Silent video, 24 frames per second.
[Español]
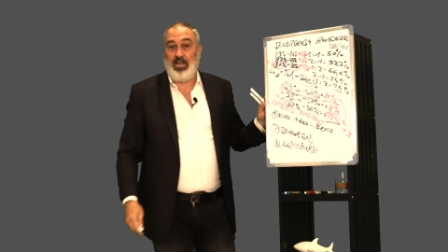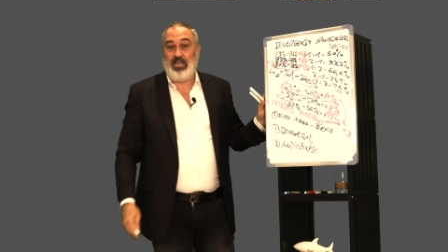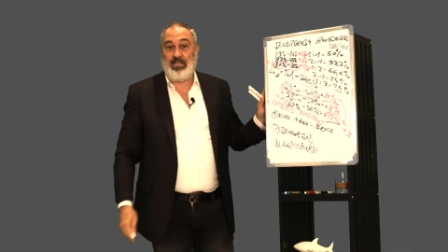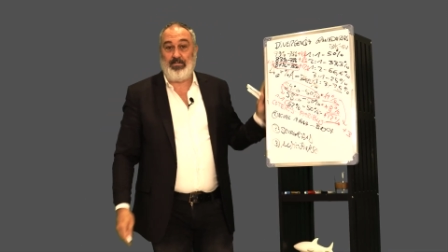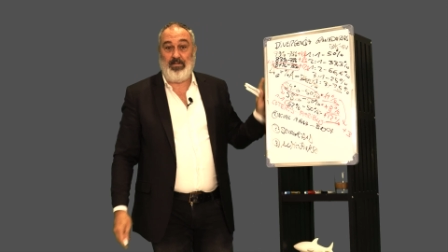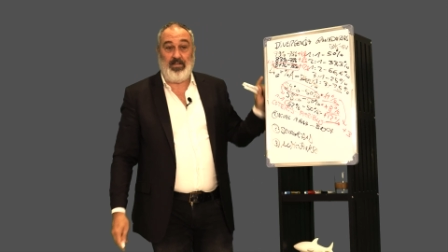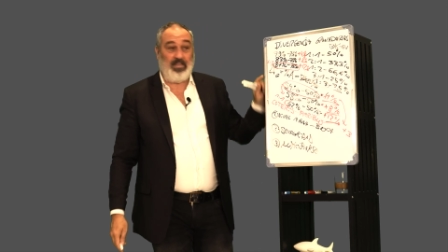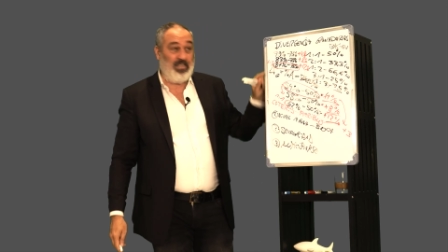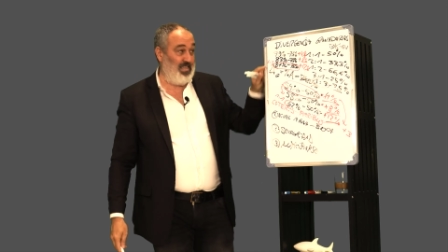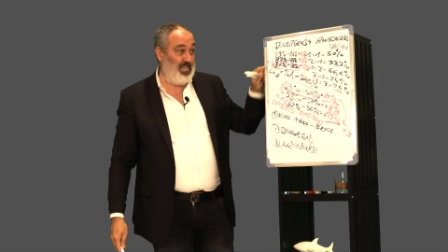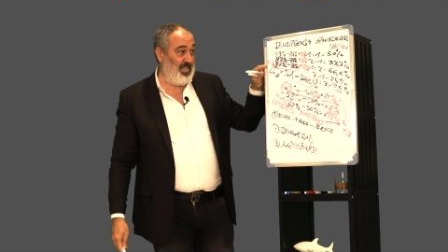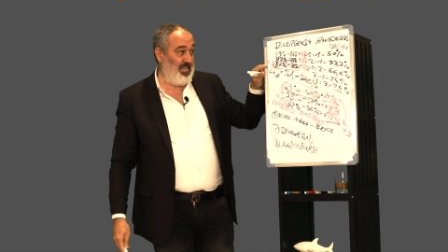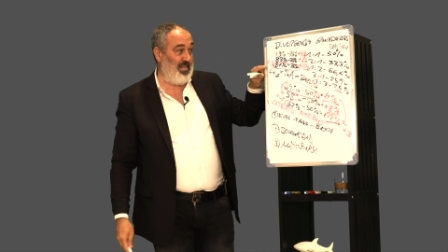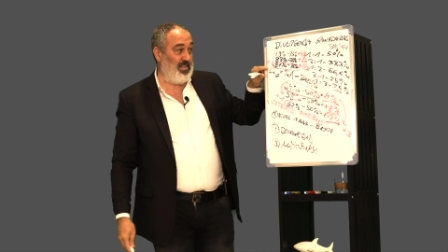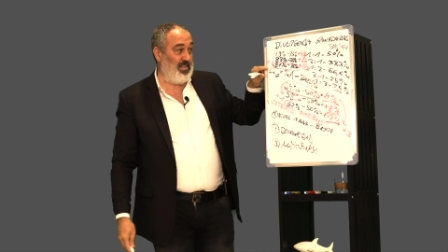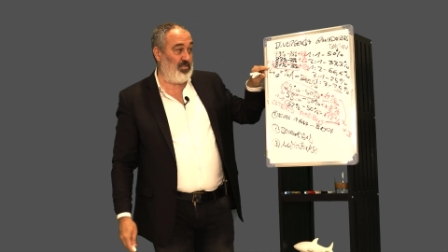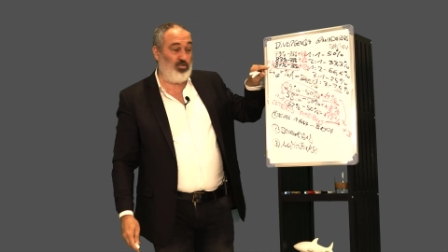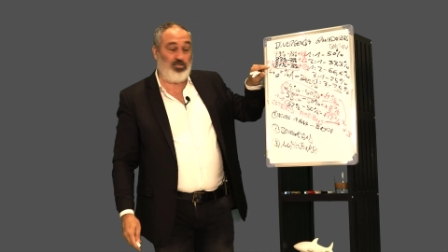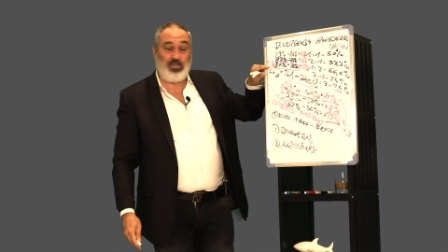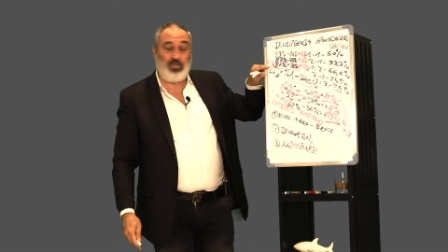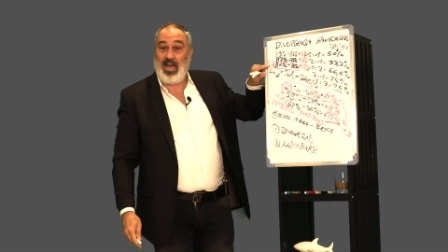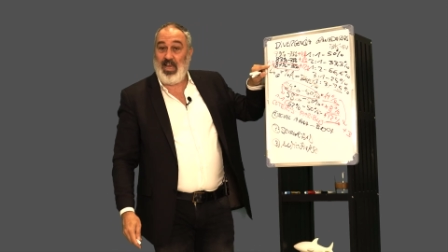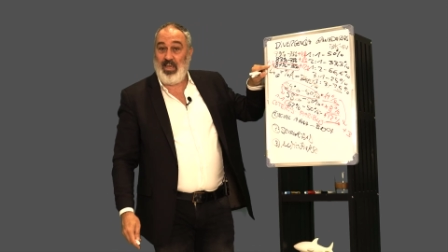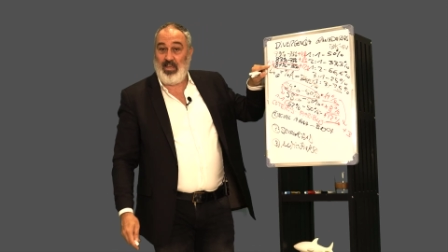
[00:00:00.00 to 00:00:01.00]
de las veces. Y de
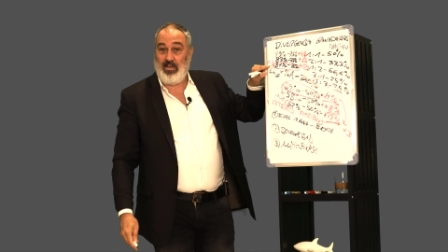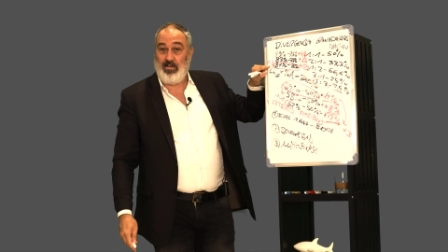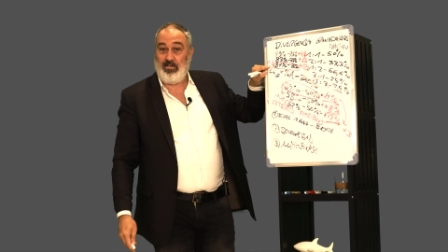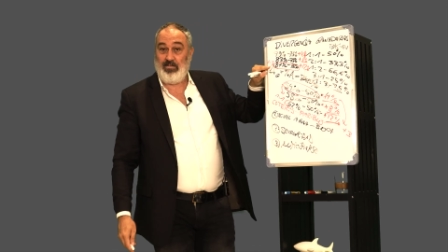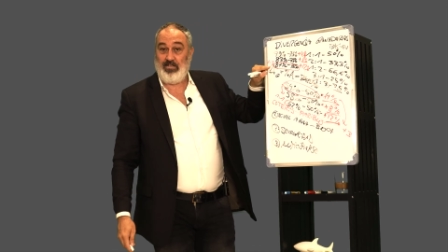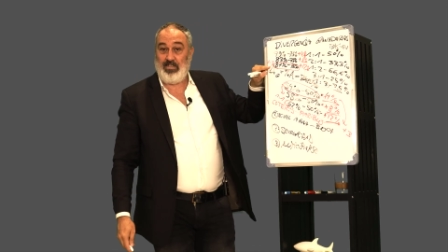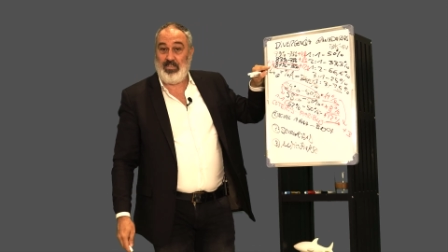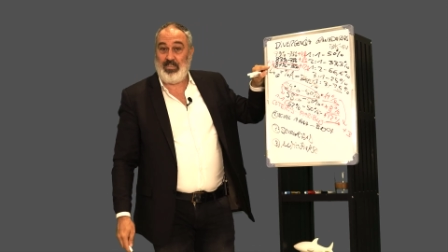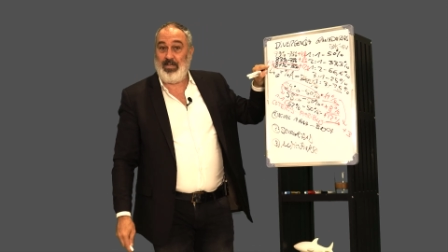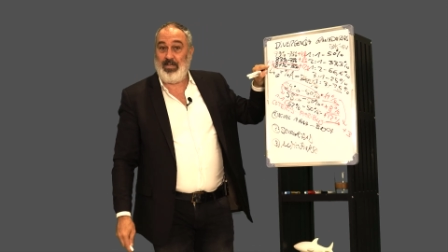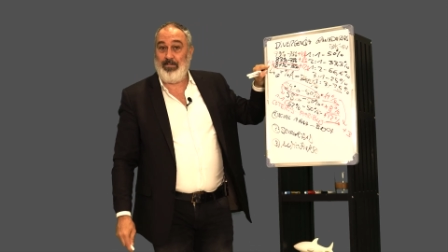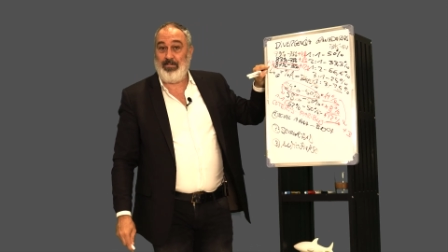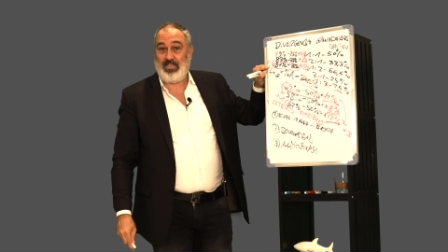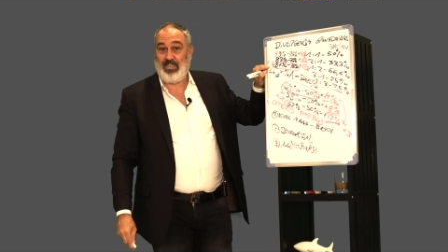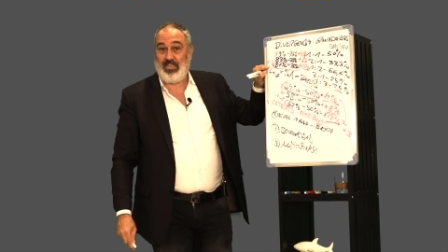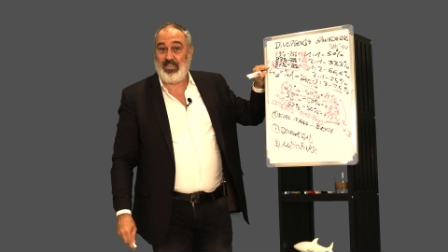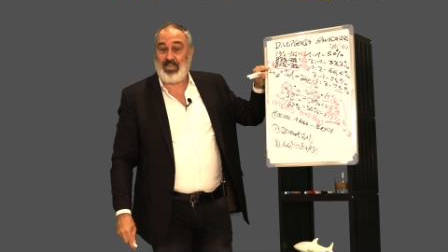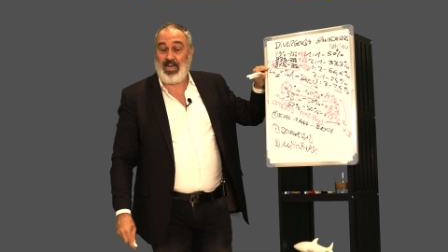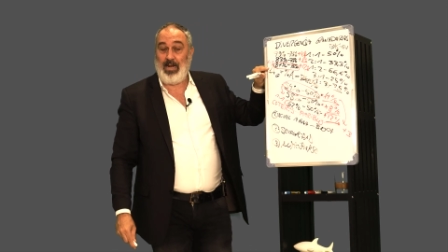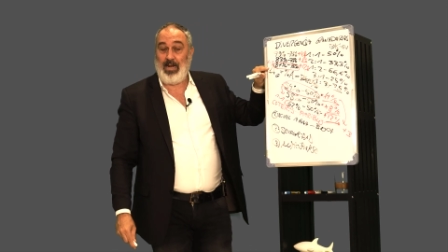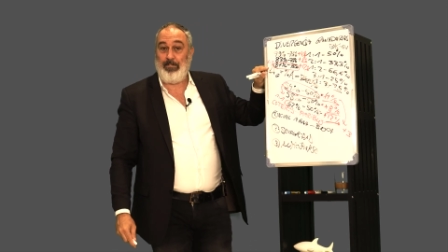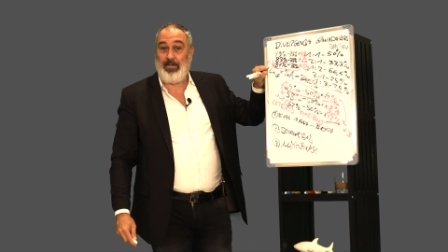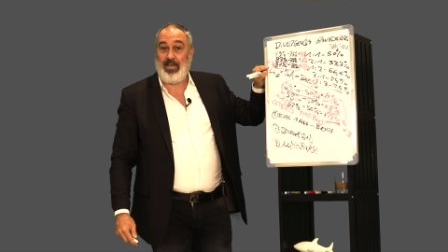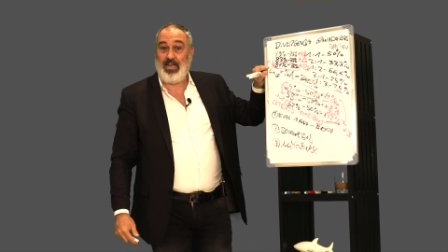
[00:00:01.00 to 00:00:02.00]
estos hay sistemas de
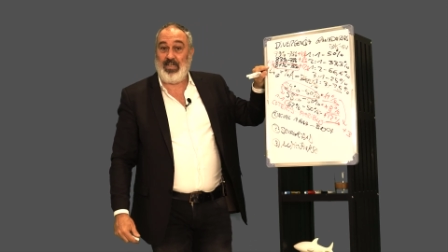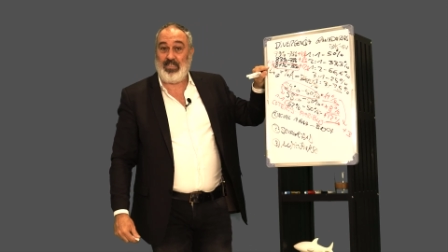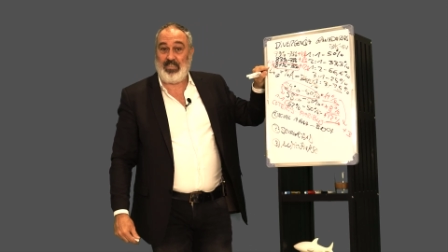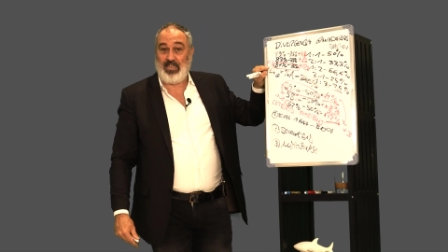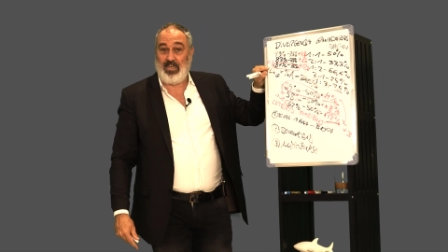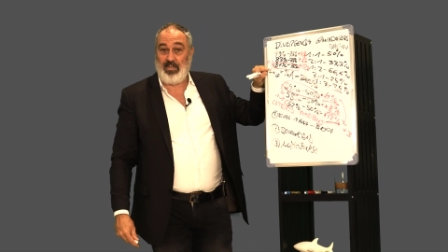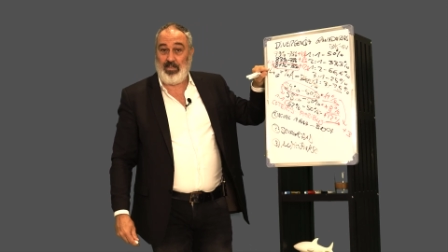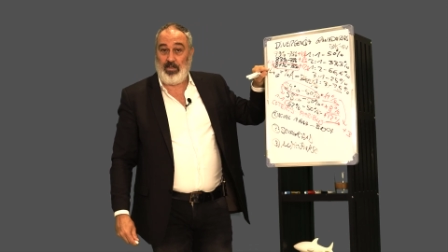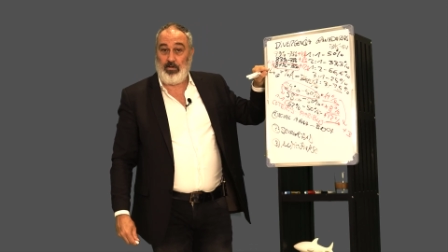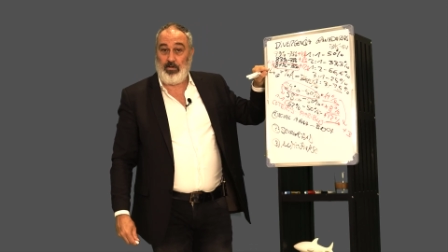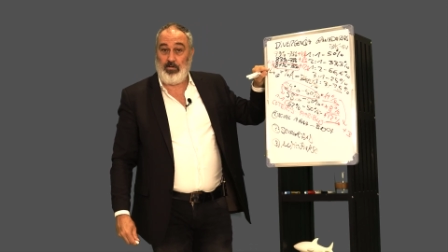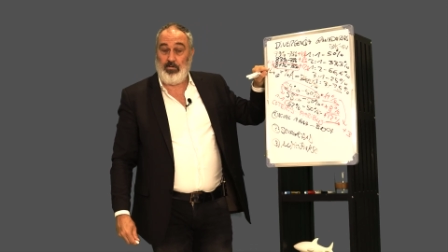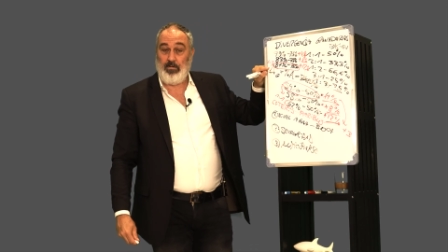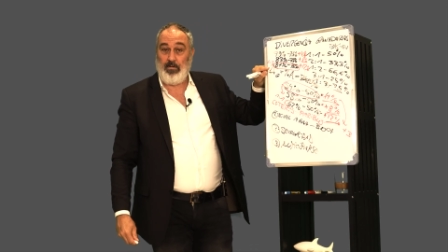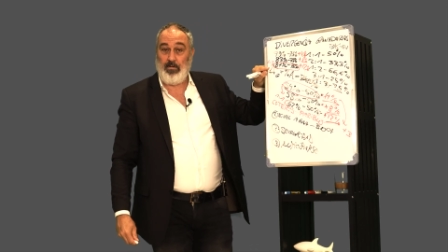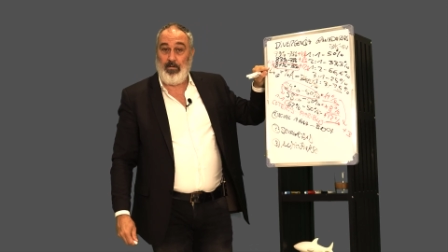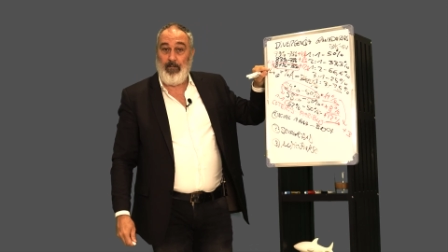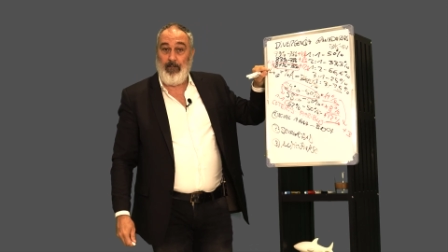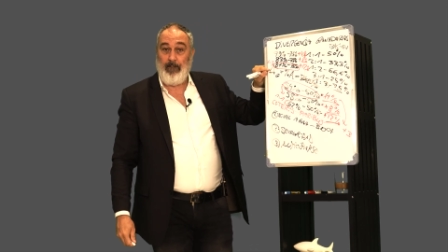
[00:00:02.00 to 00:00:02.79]
scalping asiático.